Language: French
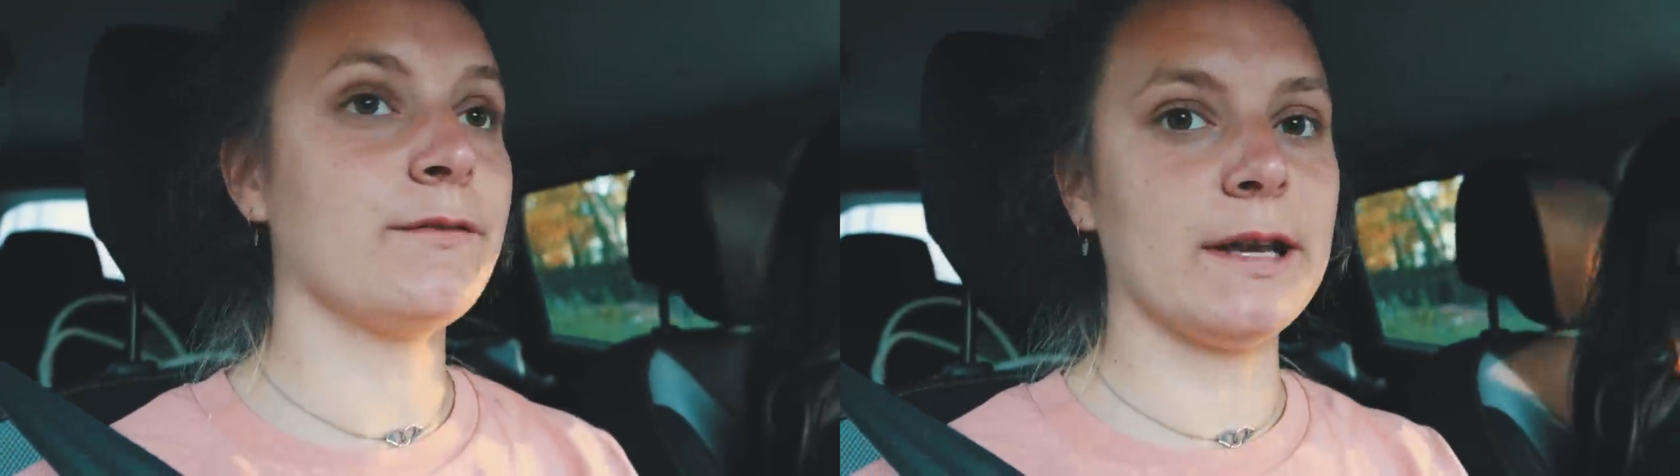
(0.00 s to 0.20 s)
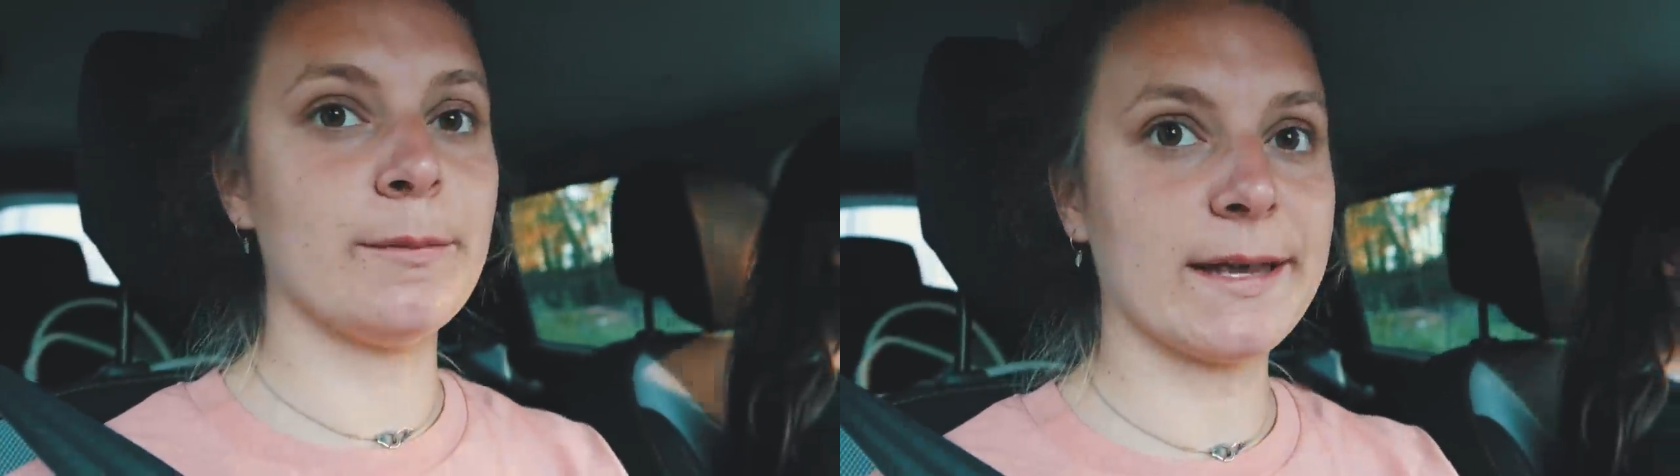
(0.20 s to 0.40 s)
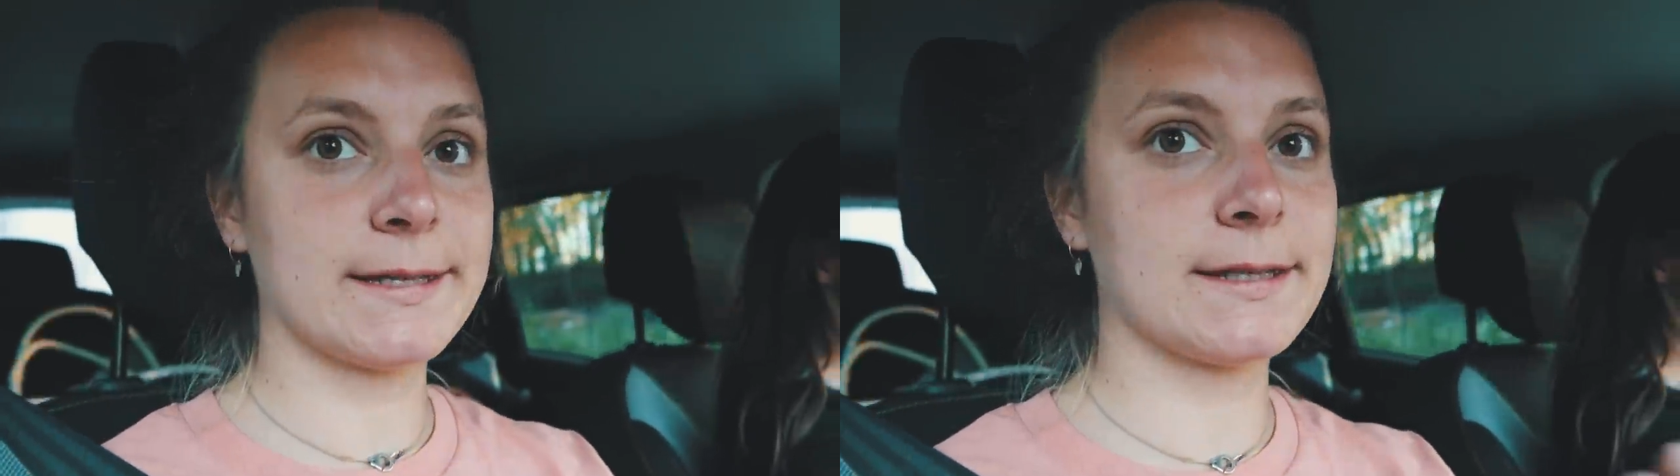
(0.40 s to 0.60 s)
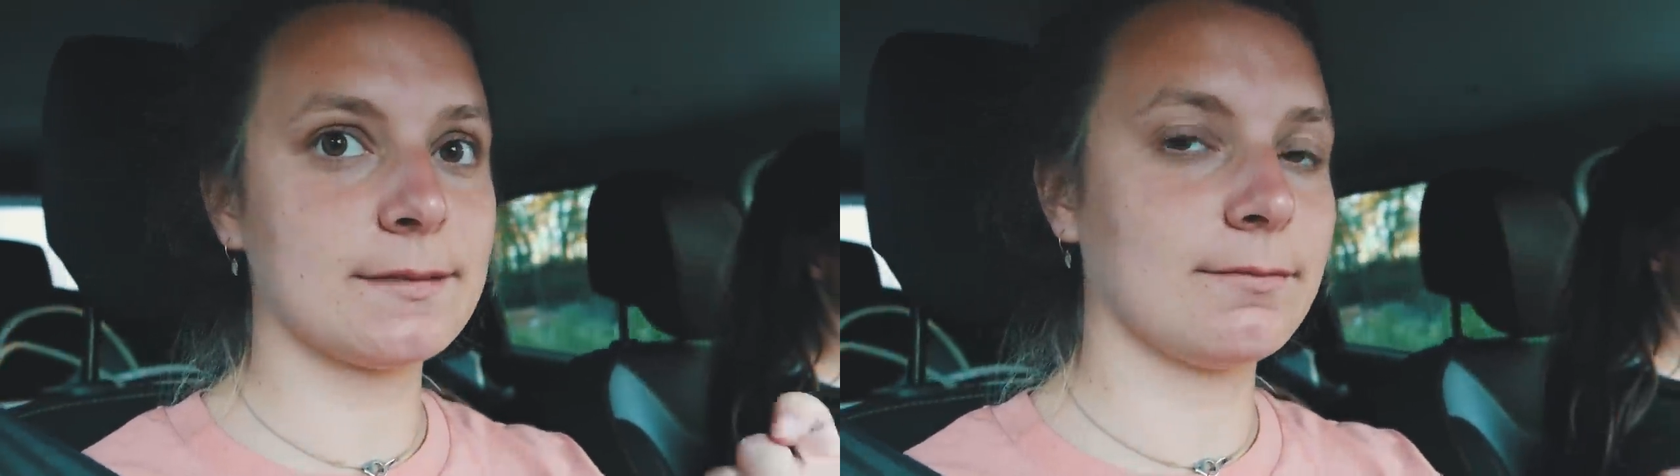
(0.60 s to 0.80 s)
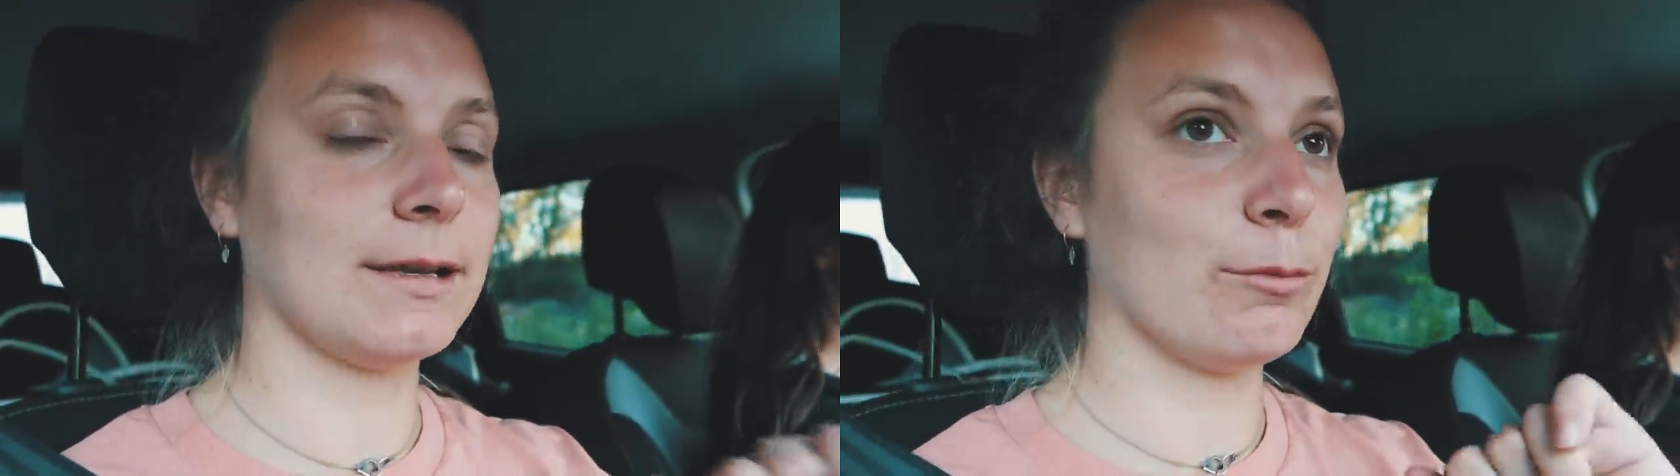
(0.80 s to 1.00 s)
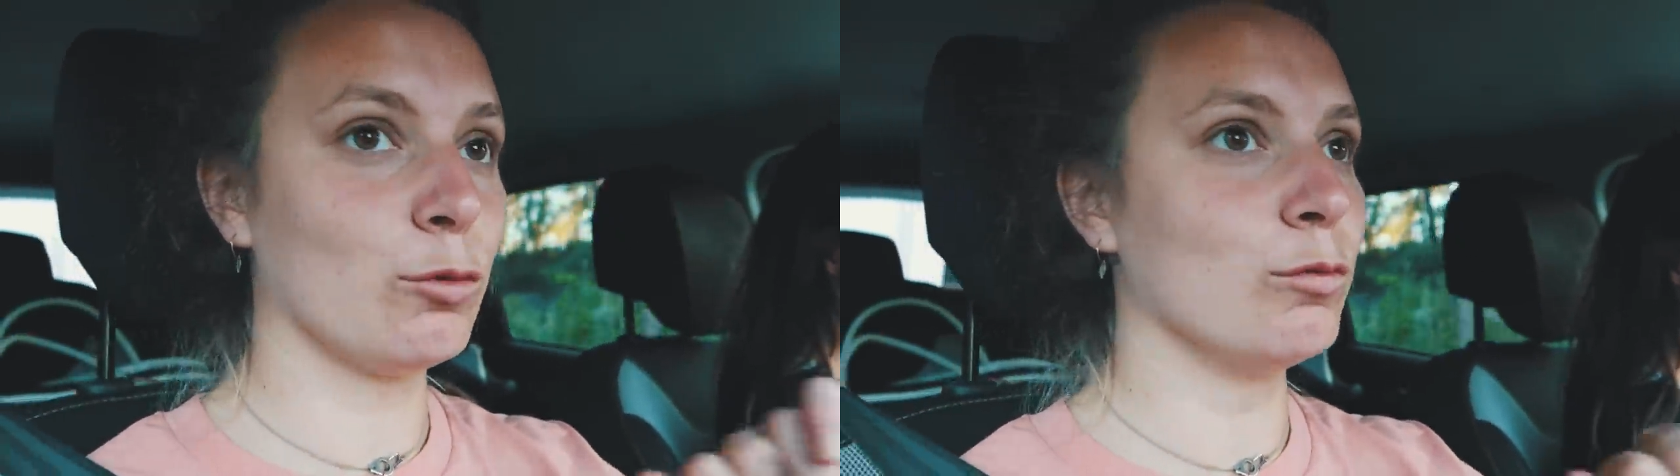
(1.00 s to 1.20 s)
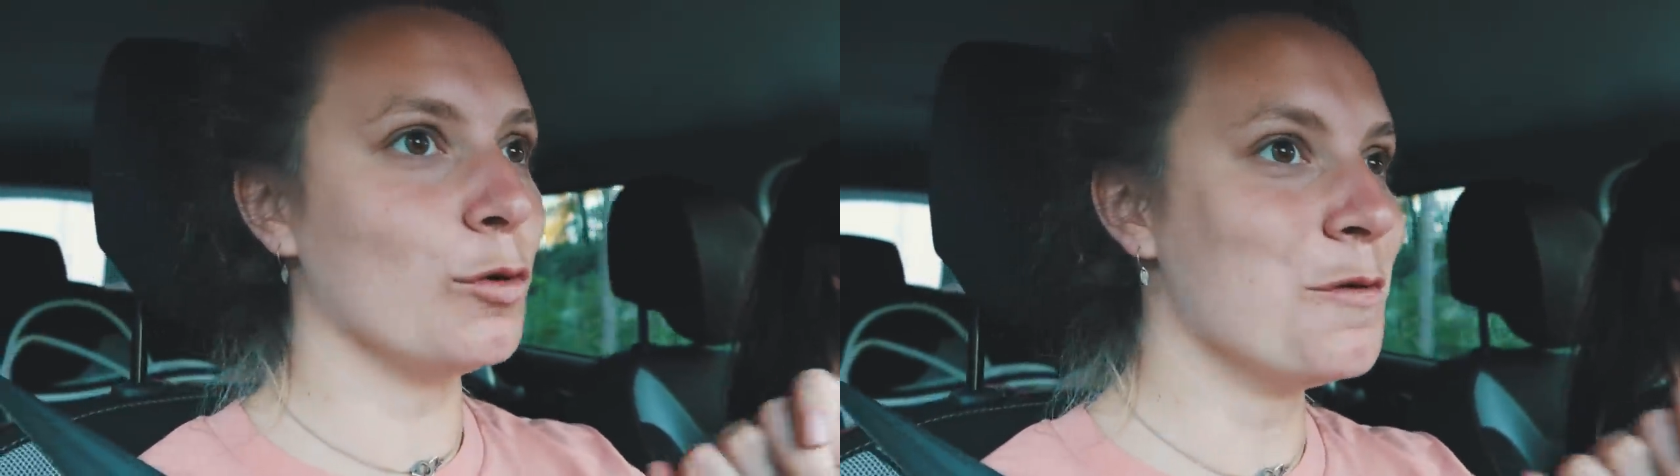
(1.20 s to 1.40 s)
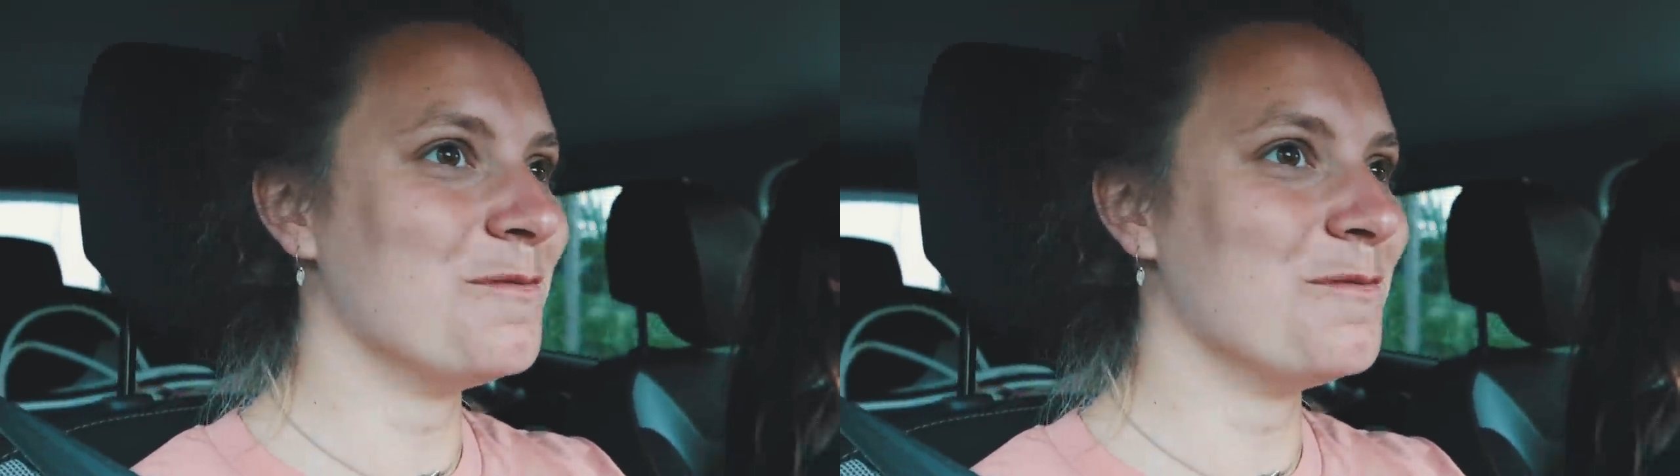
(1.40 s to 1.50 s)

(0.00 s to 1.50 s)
il fait les basses, les boum boum.